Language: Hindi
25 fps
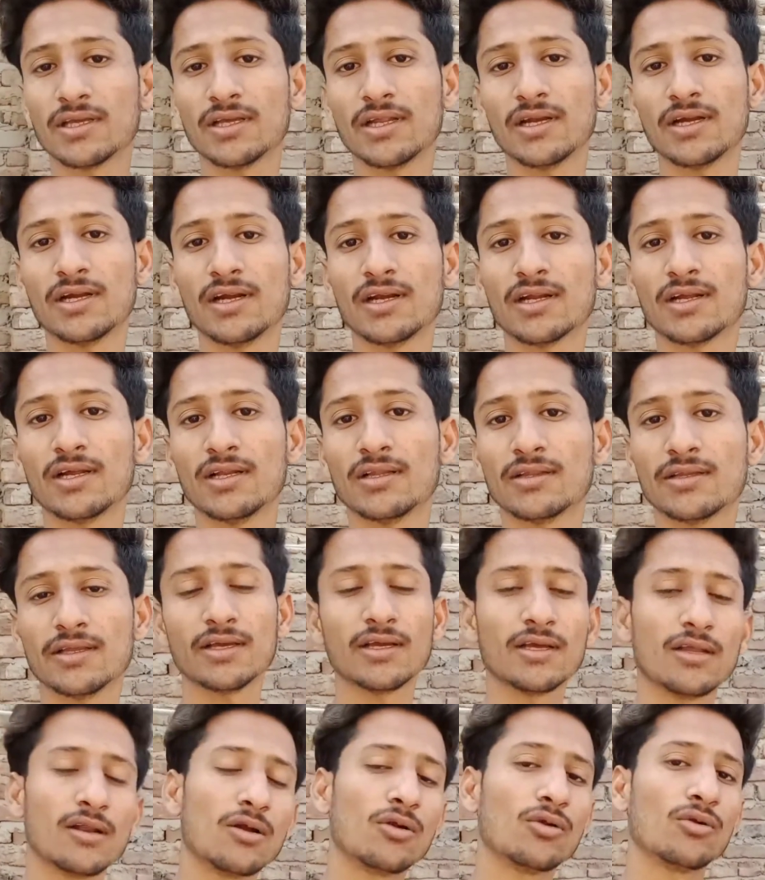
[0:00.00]
हैं क्रिकेट खेलते
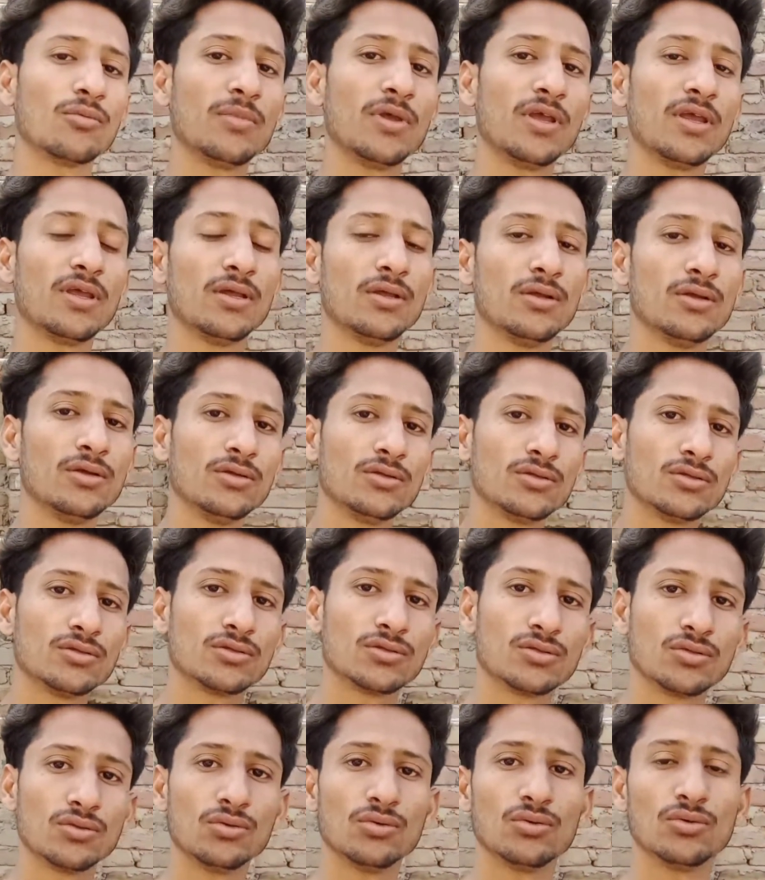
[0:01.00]
हैं ग्राउंड में
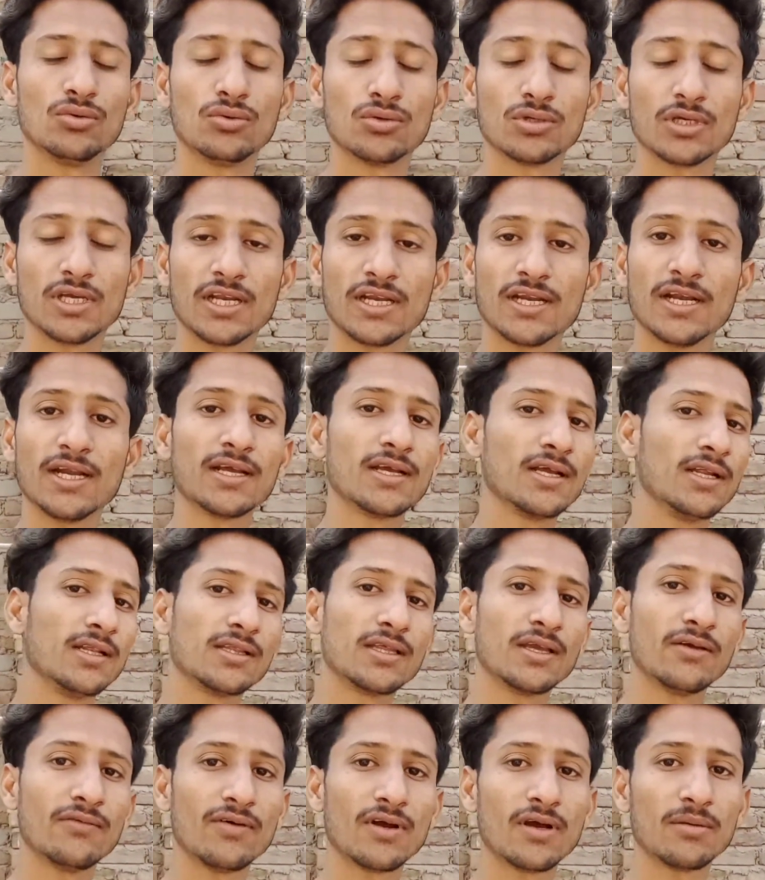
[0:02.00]
तो क्रिकेट
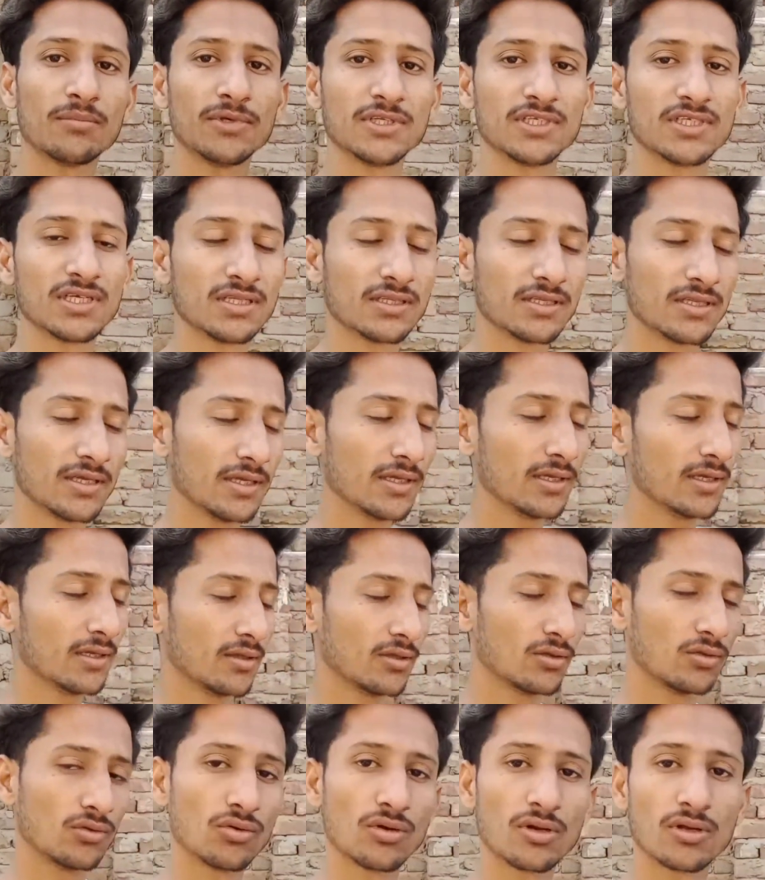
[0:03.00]
खेलते हैं वहाँ पर चलते हैं
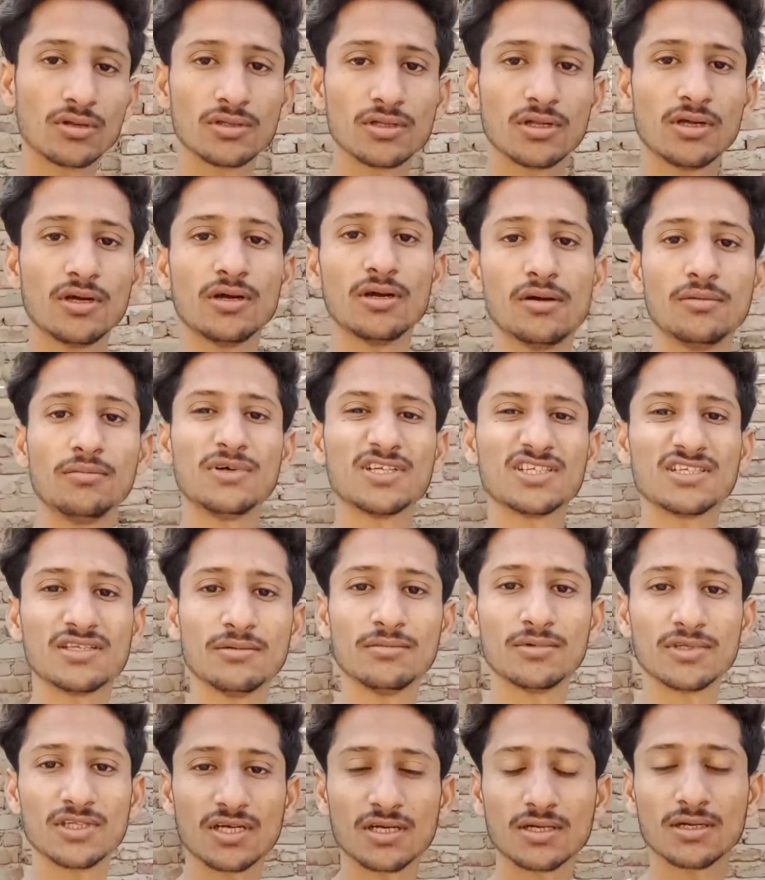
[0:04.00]
थोड़ा सा
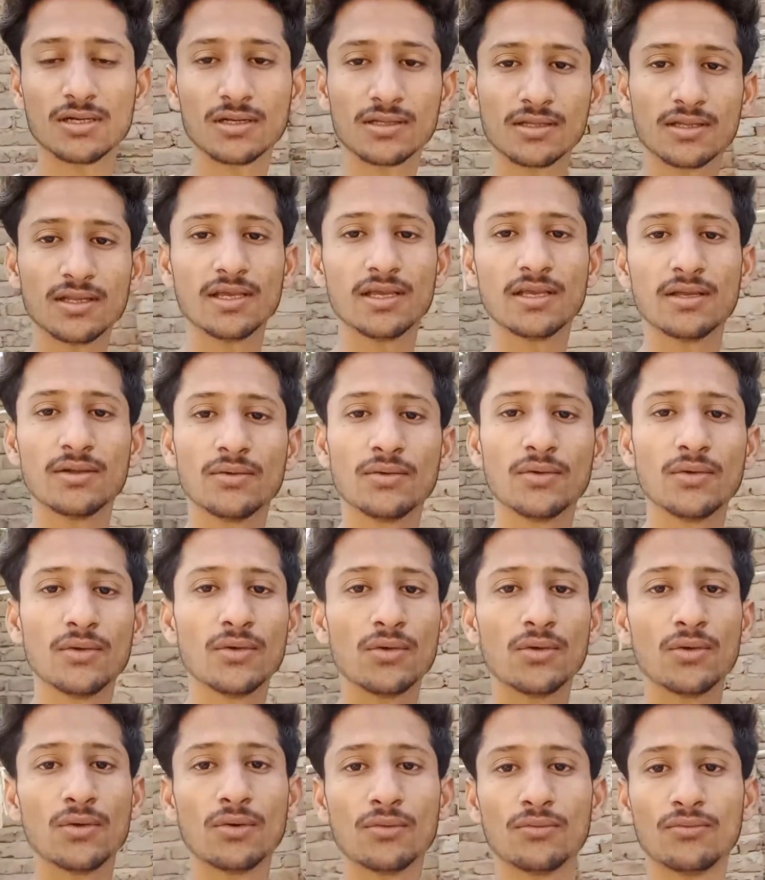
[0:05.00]
मस्ती मजाक करते हैं
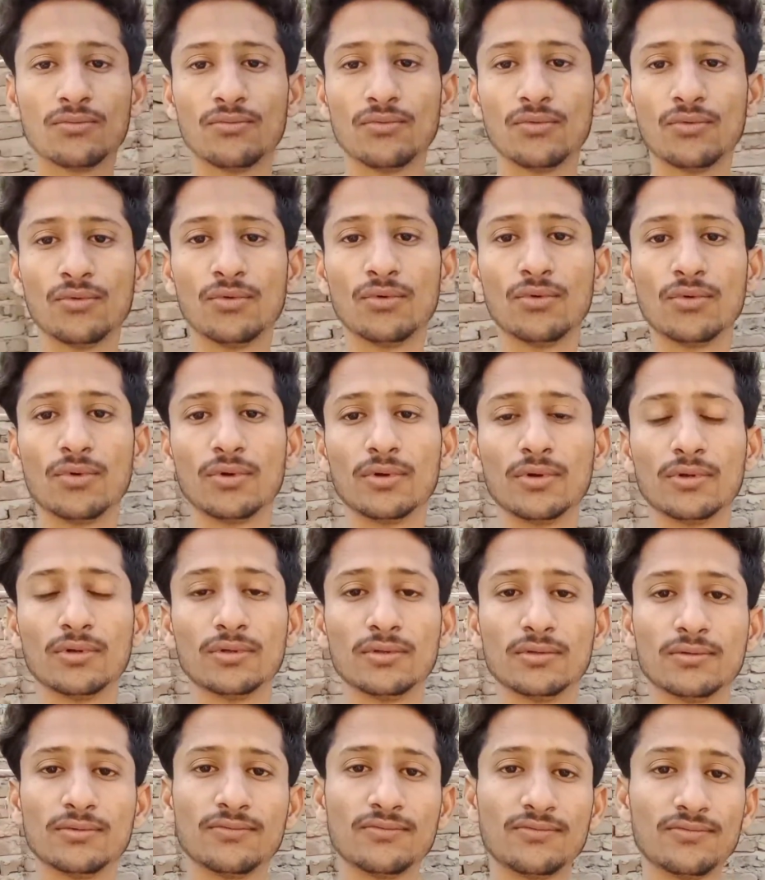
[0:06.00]

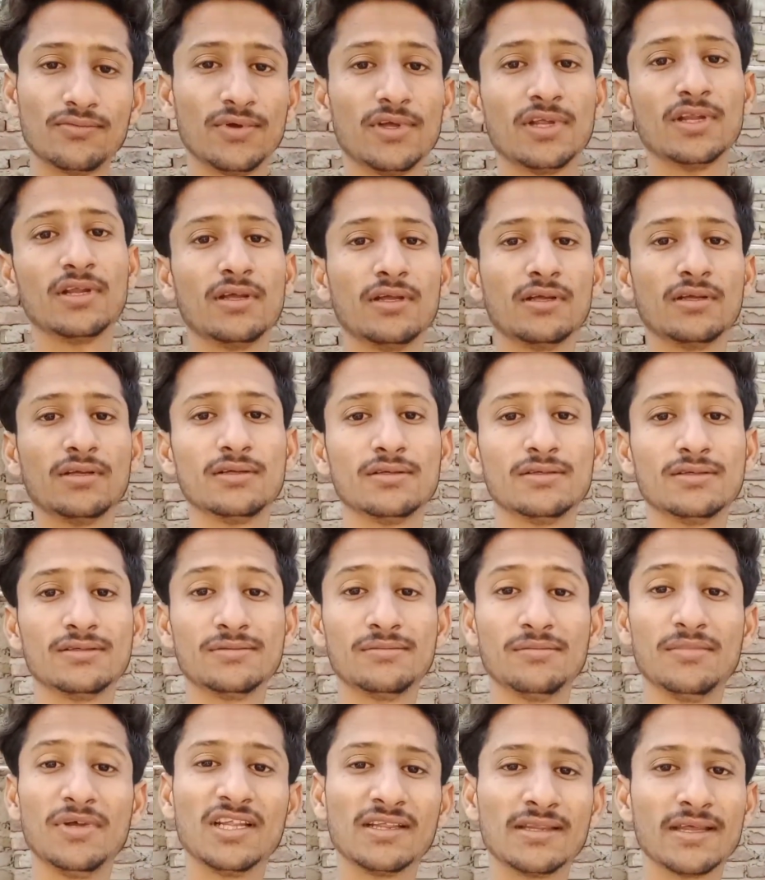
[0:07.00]
और फिर
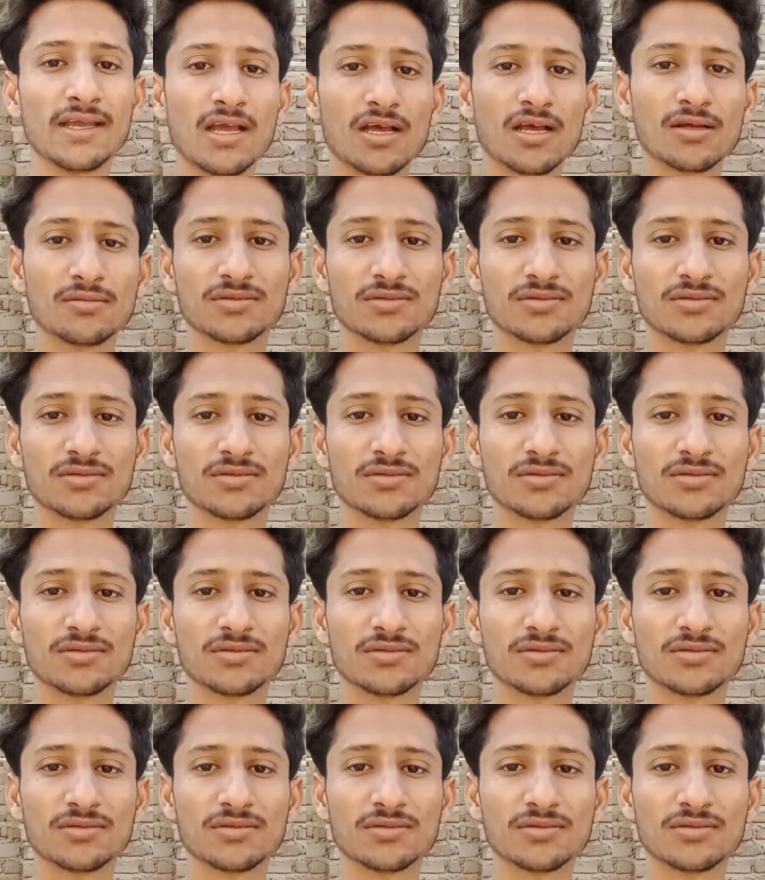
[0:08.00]
मिलते हैं